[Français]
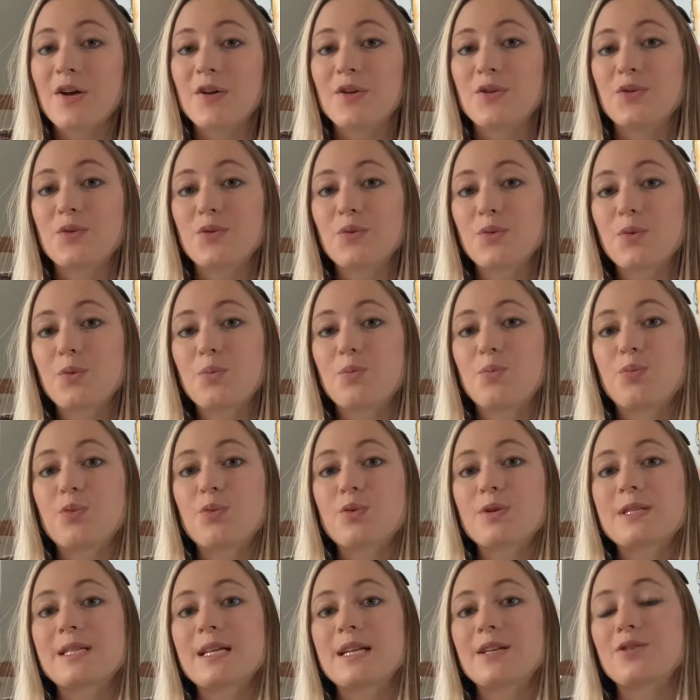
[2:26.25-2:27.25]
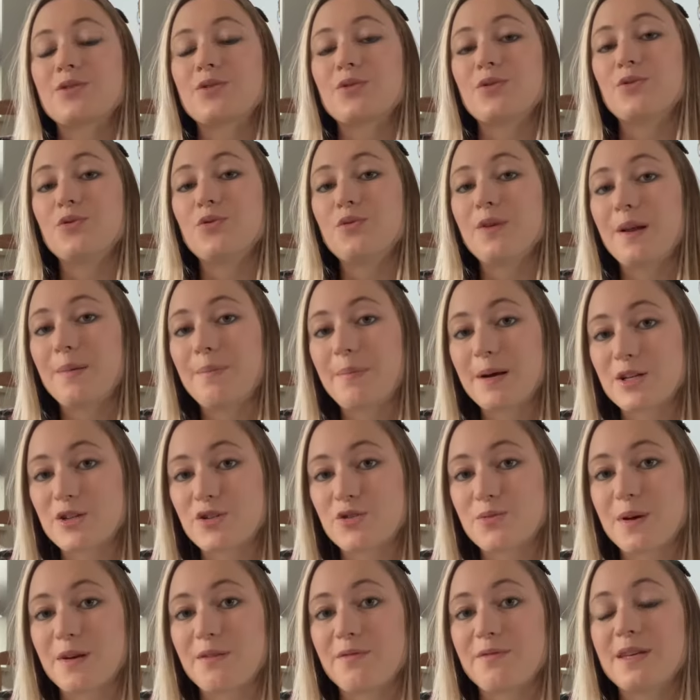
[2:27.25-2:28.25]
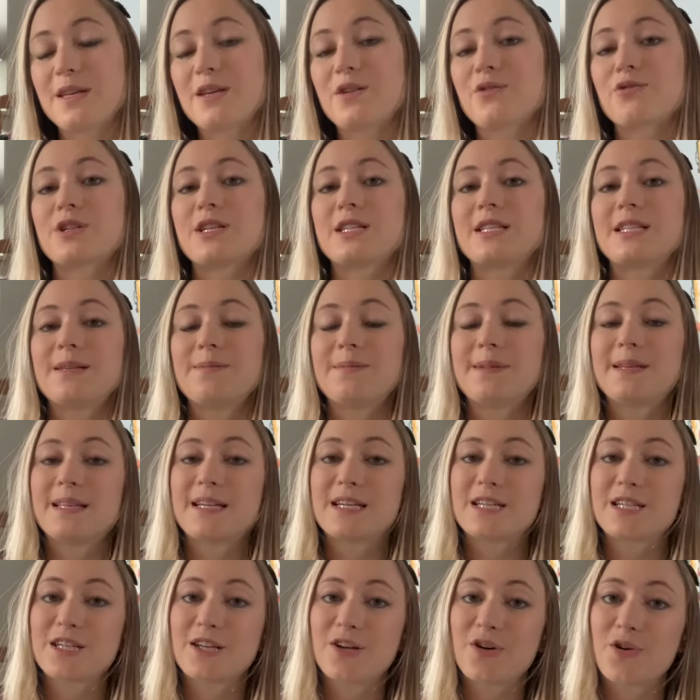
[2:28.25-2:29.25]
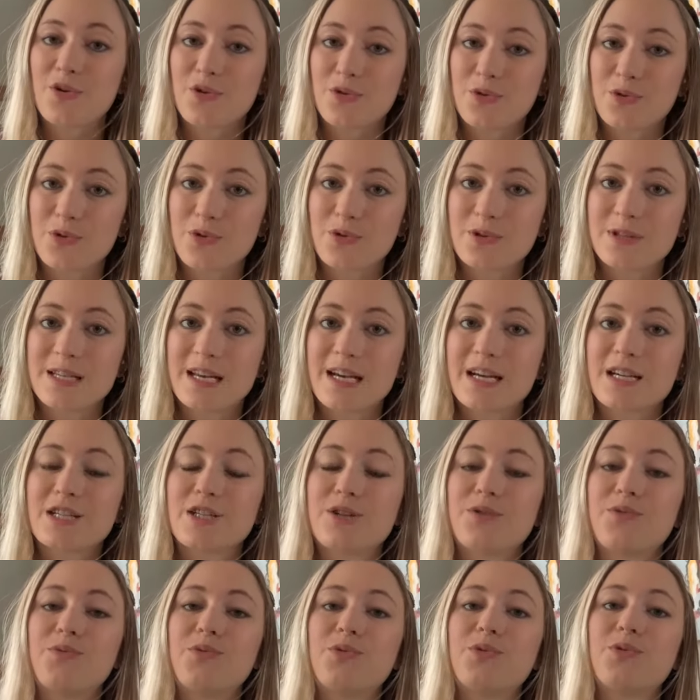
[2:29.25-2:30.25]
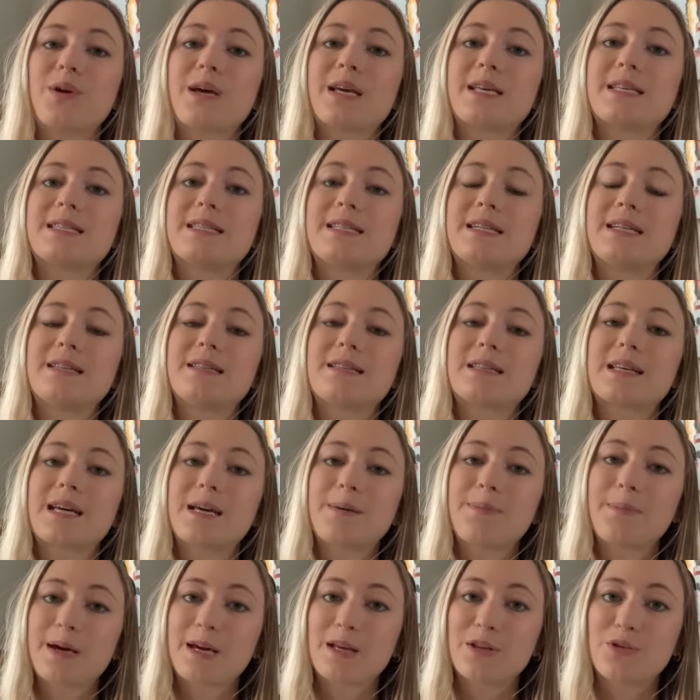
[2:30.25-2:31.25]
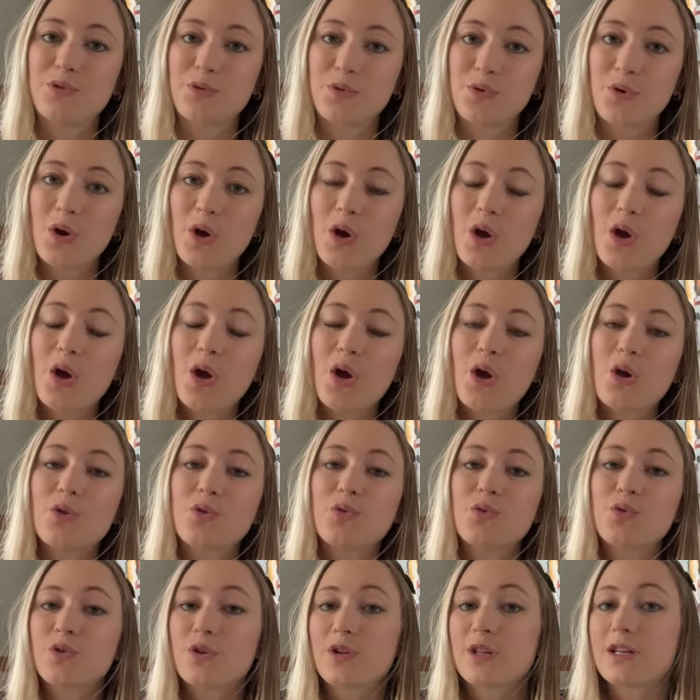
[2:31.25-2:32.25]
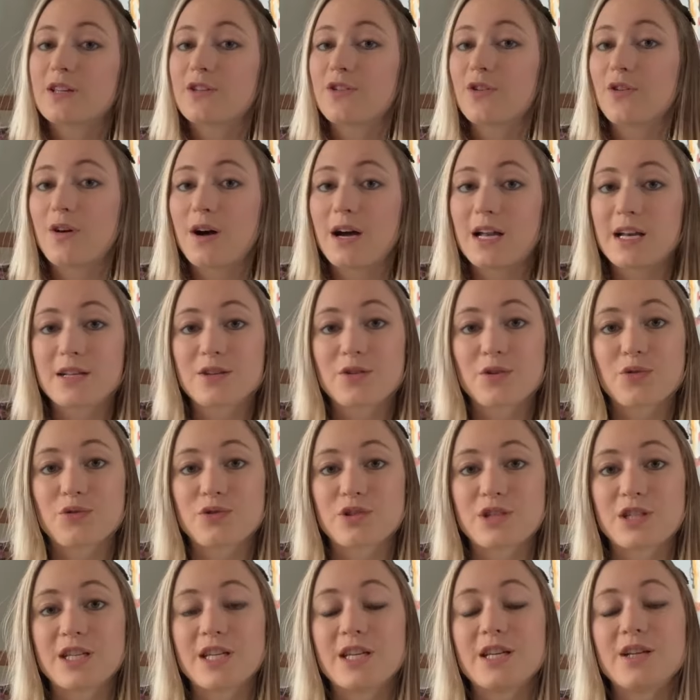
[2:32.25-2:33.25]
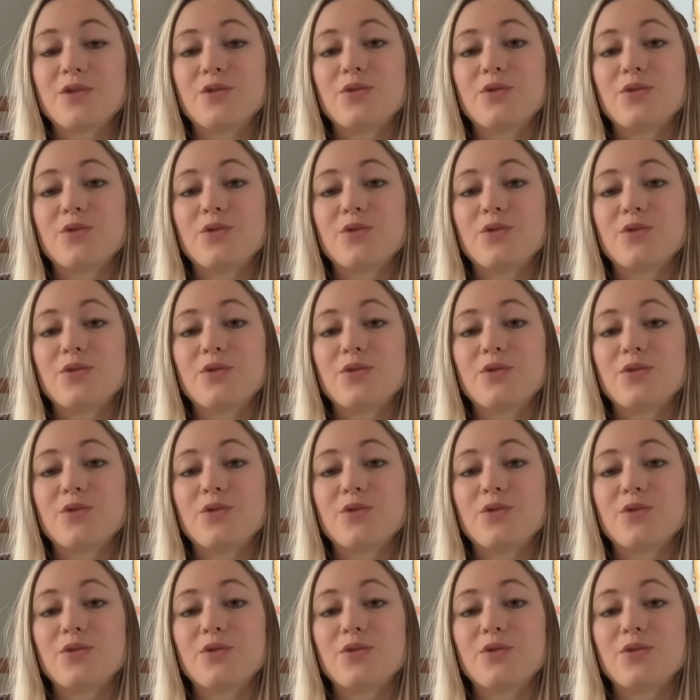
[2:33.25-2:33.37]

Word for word: Donc pour cette nouvelle page de ma vie, quand j'ai déménagé en Angleterre, j'ai voulu rester très près d'eux, tout en étant à l'étranger.